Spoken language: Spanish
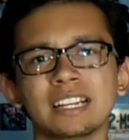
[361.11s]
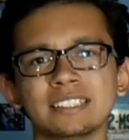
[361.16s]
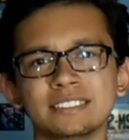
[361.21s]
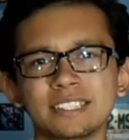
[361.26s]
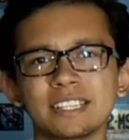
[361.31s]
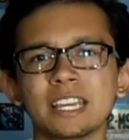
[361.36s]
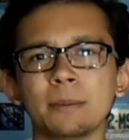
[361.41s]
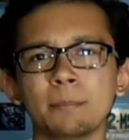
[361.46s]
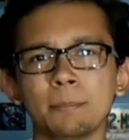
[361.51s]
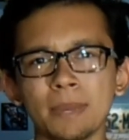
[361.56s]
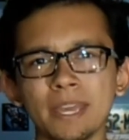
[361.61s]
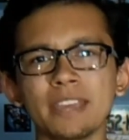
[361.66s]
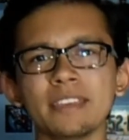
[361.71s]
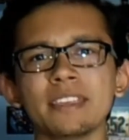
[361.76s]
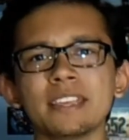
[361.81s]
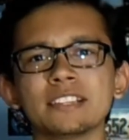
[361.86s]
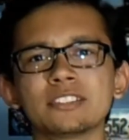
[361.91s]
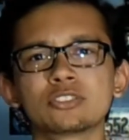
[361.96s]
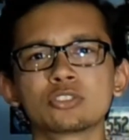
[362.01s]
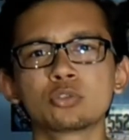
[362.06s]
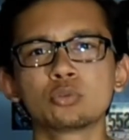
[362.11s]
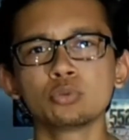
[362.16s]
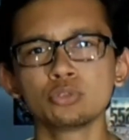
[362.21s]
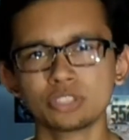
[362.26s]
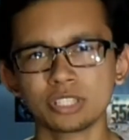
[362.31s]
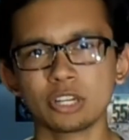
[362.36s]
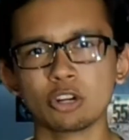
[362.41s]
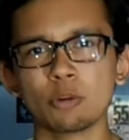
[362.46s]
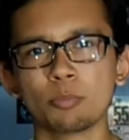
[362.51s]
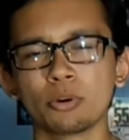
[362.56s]
así que ve y
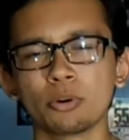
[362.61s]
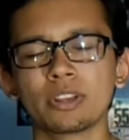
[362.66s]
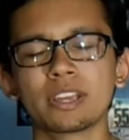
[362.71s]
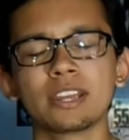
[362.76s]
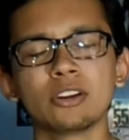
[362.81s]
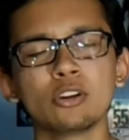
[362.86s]
escúchalo porque